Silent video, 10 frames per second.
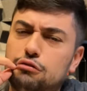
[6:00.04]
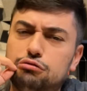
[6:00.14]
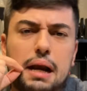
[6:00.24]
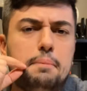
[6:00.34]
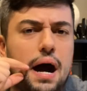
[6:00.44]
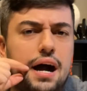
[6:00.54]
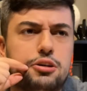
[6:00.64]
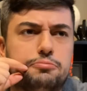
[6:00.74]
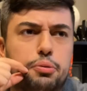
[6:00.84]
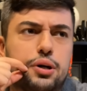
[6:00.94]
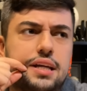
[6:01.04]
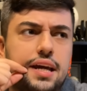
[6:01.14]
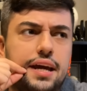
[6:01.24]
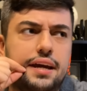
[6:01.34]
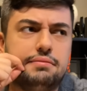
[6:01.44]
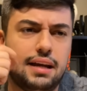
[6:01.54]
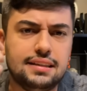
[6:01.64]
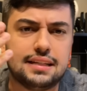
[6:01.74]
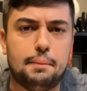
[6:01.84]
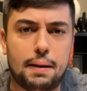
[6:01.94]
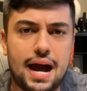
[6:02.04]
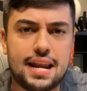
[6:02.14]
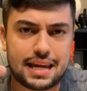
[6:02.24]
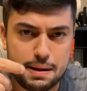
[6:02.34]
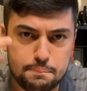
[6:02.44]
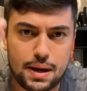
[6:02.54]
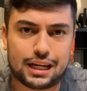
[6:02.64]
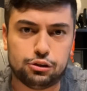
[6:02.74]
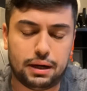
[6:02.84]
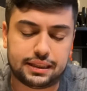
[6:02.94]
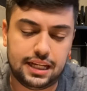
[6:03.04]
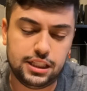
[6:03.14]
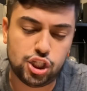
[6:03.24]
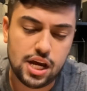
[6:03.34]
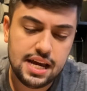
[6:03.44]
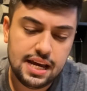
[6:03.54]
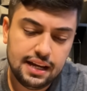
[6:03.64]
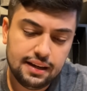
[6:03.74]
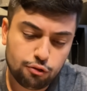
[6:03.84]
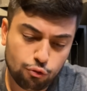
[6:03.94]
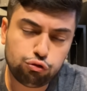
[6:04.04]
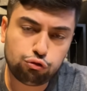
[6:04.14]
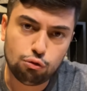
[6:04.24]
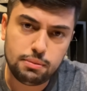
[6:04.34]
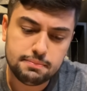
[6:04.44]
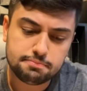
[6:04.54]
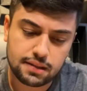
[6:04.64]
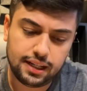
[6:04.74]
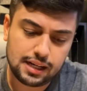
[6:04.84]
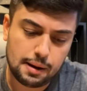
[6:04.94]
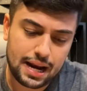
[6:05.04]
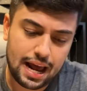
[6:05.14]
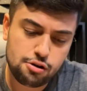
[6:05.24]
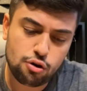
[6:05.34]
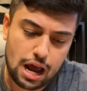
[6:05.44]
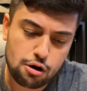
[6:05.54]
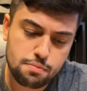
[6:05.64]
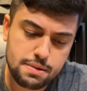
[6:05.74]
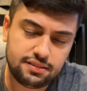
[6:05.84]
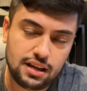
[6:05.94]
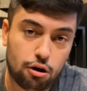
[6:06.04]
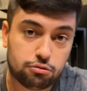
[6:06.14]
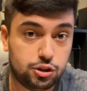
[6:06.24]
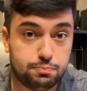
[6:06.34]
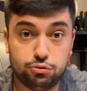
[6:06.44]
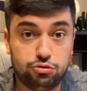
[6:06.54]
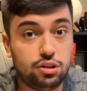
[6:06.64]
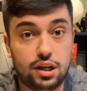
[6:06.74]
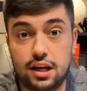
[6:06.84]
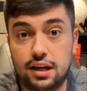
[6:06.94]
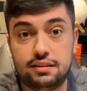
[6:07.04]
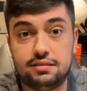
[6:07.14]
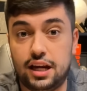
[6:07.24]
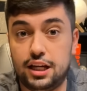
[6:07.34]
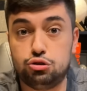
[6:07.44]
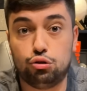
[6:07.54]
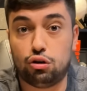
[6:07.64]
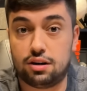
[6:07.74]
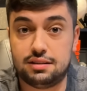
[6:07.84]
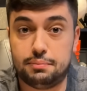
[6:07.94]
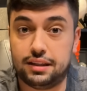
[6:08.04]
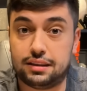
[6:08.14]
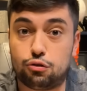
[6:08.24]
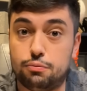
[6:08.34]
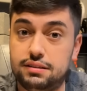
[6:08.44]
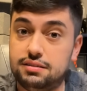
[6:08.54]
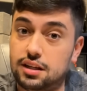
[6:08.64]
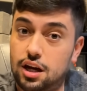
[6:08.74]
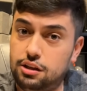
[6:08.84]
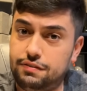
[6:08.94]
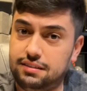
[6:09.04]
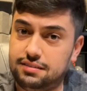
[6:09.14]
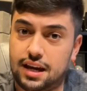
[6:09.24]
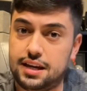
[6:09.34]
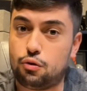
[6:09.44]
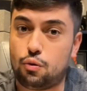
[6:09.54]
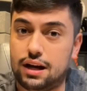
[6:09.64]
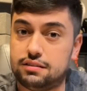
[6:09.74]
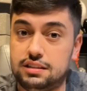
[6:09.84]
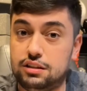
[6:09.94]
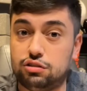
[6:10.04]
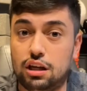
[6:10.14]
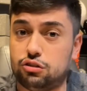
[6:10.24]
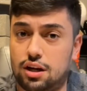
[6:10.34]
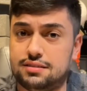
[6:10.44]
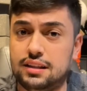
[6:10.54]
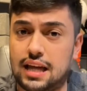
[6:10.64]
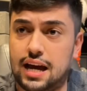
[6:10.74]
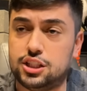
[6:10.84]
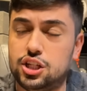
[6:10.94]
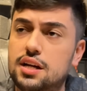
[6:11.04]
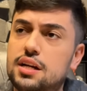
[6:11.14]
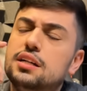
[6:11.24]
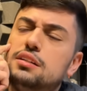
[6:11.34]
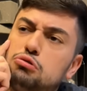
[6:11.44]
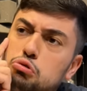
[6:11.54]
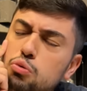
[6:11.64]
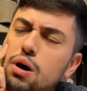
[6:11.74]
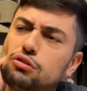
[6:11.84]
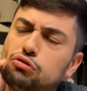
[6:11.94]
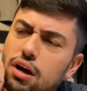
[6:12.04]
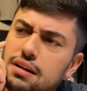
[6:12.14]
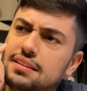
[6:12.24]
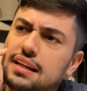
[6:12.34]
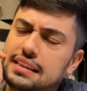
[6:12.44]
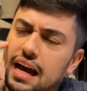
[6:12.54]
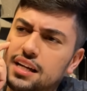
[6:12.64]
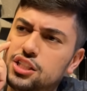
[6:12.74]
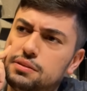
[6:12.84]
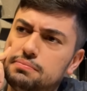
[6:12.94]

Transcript: trabalham, porque quem trabalha, quem pega no batente, costuma, né, trabalhar em horário comercial, tipo 6, 7, 8 horas da manhã tá começando e vai sair 4, 5, 6 horas da tarde. Duas horas da tarde